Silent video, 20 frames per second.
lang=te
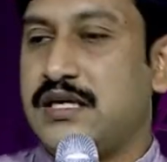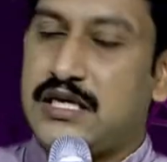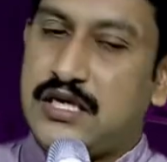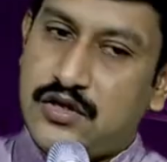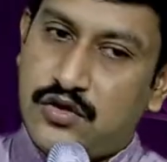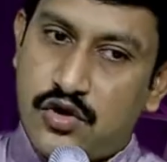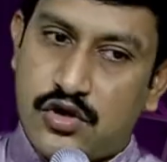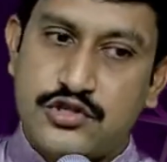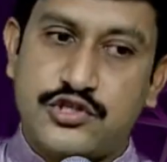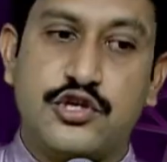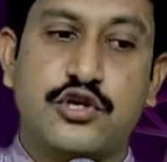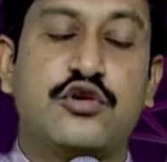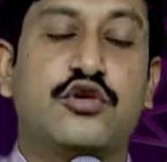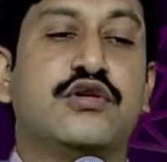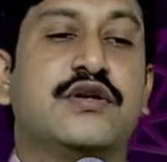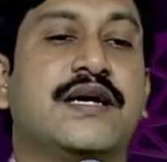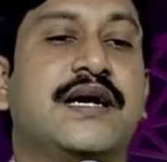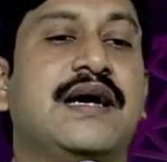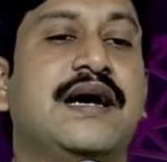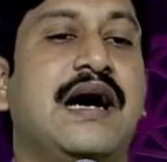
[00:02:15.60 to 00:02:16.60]
ఈరోజు
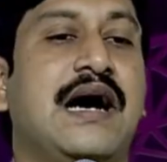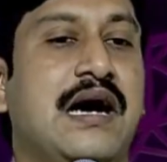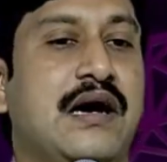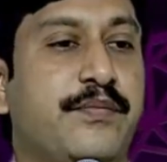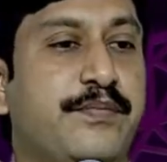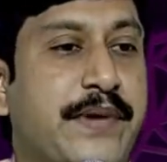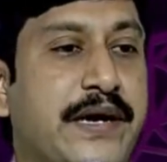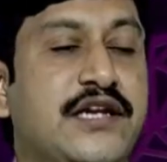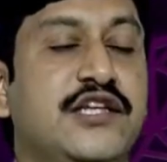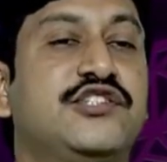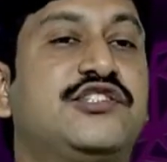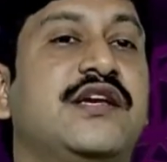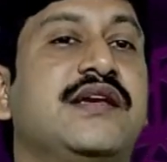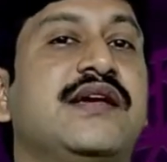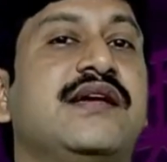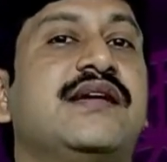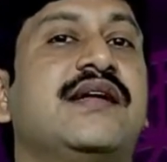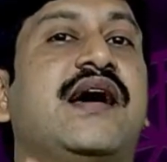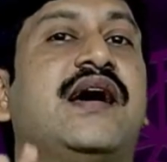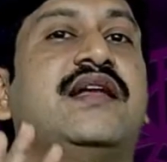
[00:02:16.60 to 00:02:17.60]
కూడా ఆ పని
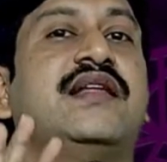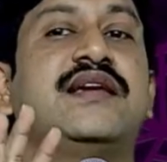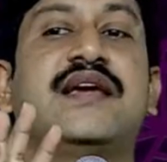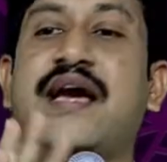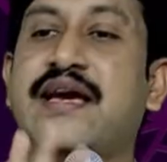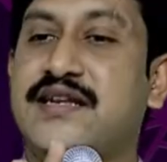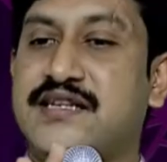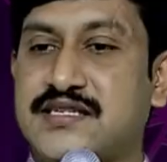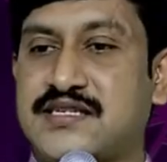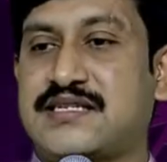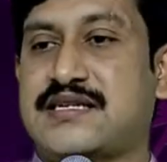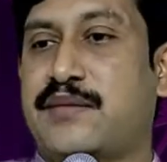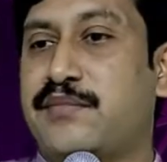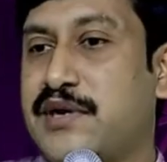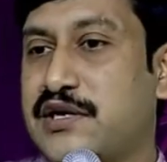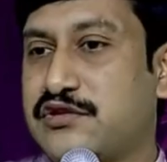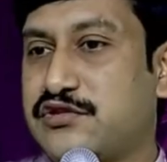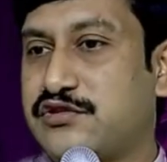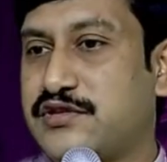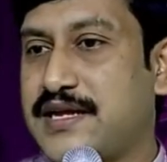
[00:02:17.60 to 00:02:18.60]
చేయడానికి ఆయన
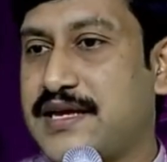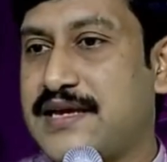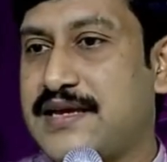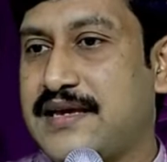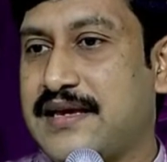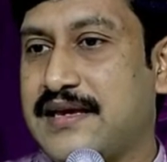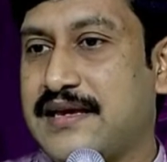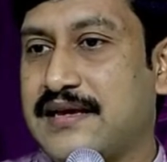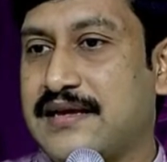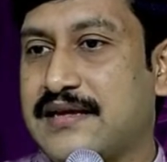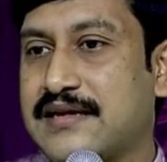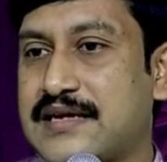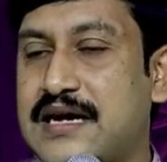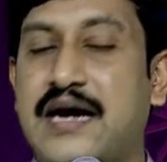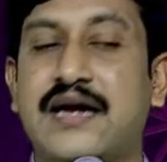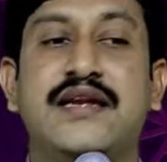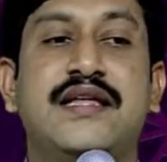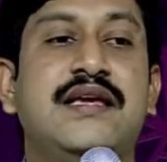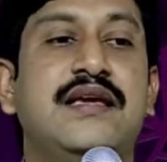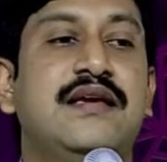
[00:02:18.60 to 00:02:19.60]
సమర్థుడే
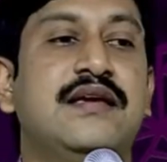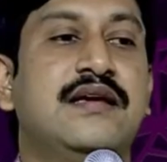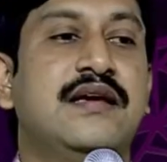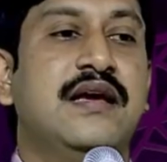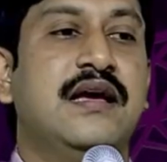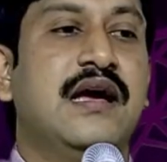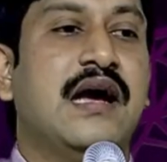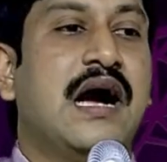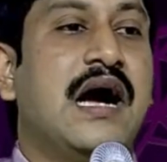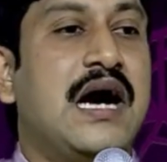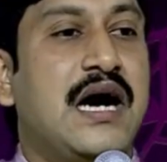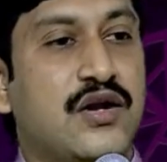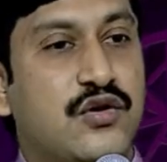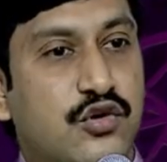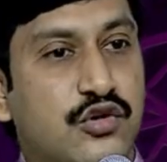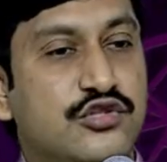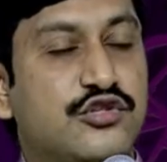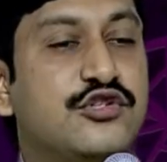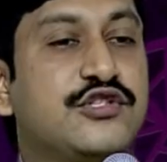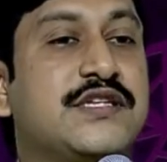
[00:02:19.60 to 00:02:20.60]
కానీ ఆ
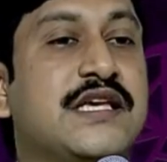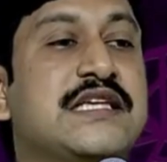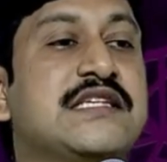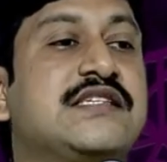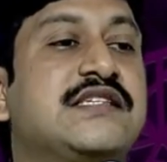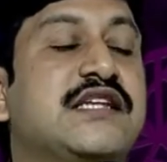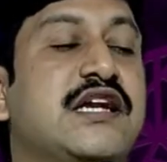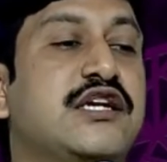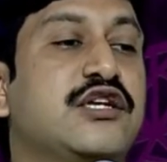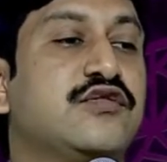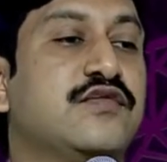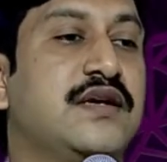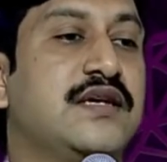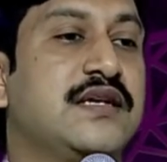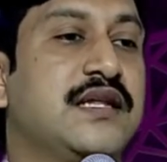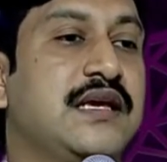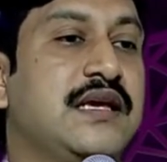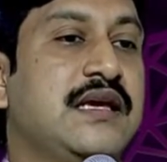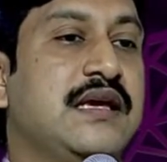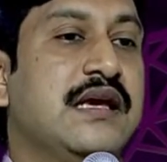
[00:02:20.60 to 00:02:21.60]
రోజు
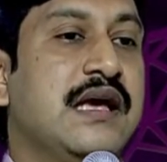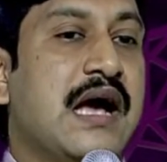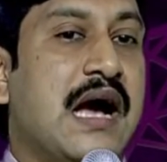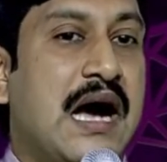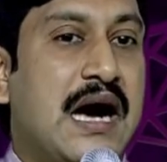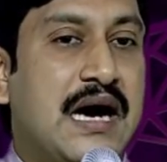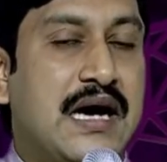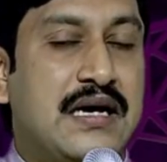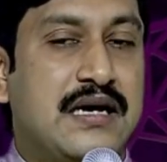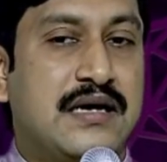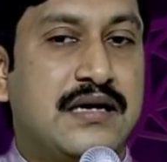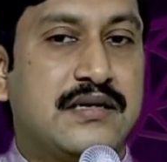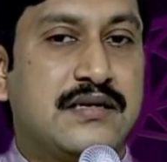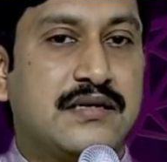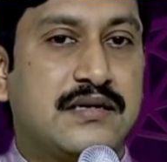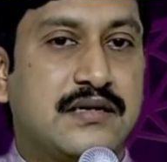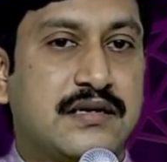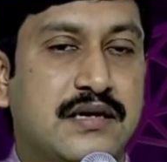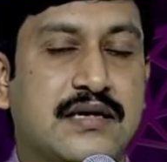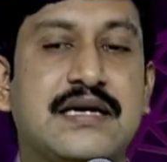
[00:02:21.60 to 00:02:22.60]
చేసినటువంటి ఆ
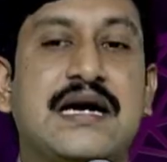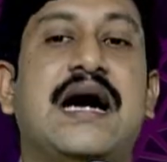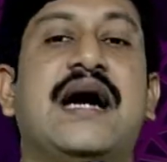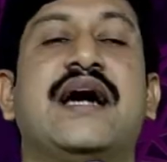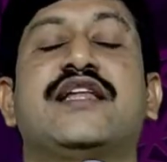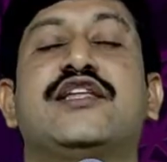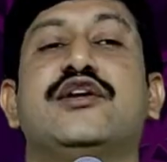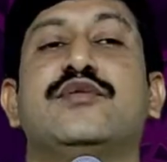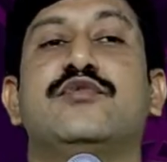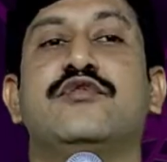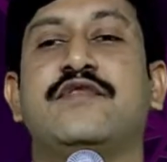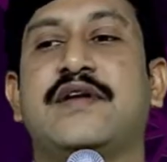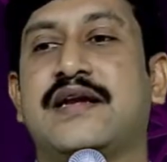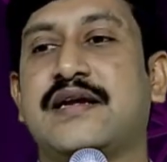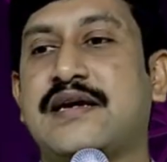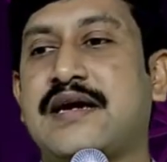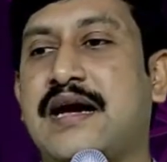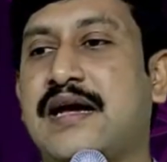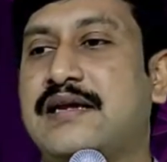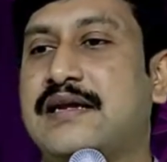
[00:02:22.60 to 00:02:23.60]
కార్యము
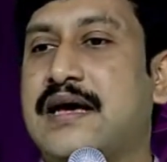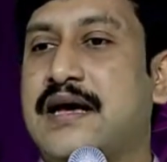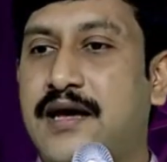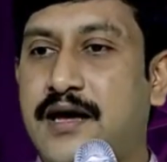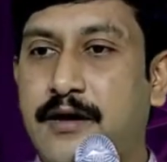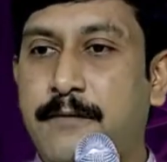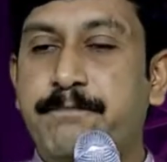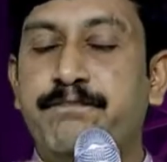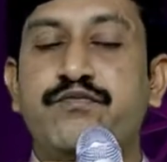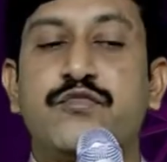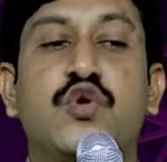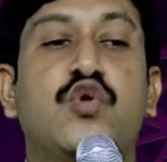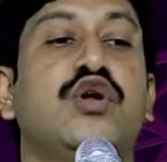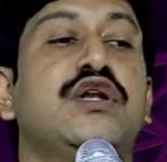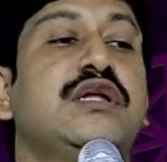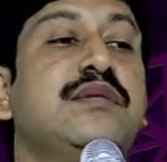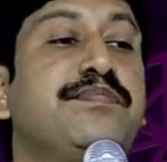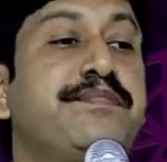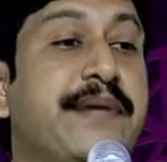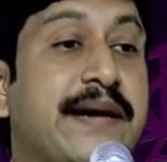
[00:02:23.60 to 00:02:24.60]
వెనకాల
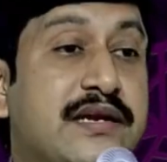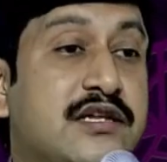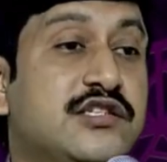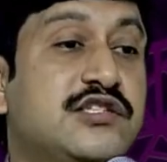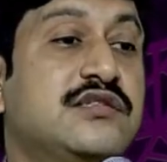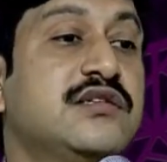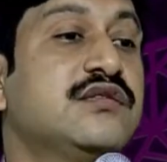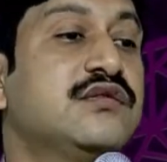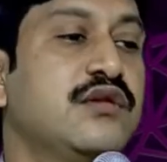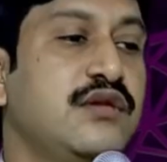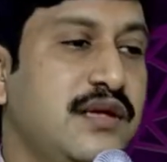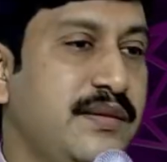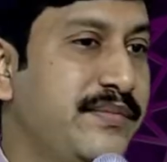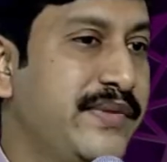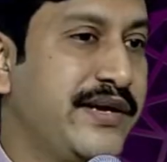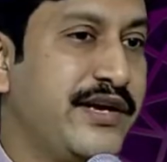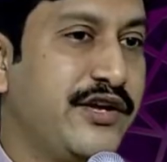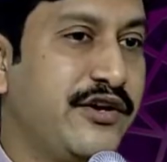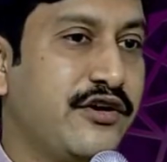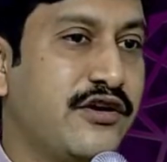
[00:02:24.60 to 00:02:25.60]
కొన్ని పరిస్థితులు
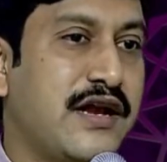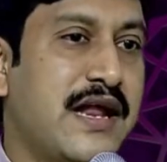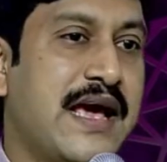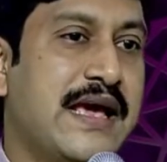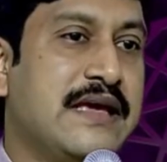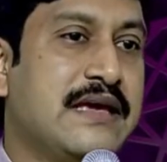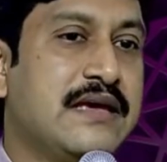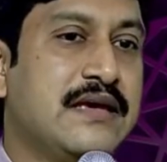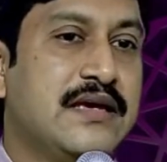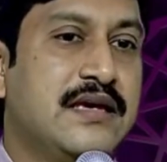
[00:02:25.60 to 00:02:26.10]
ఇమిడి ఉన్నాయి